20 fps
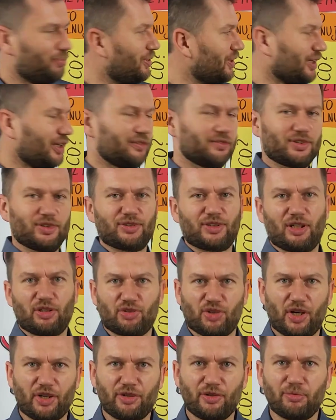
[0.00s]
pytań w
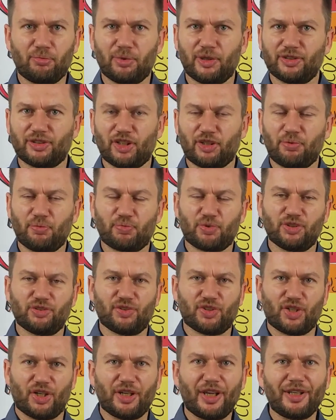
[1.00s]
dostarczaniu, bo jesteśmy
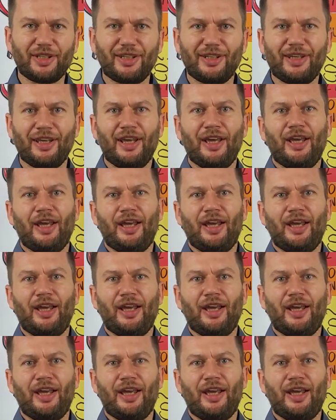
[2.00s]
przyzwyczajeni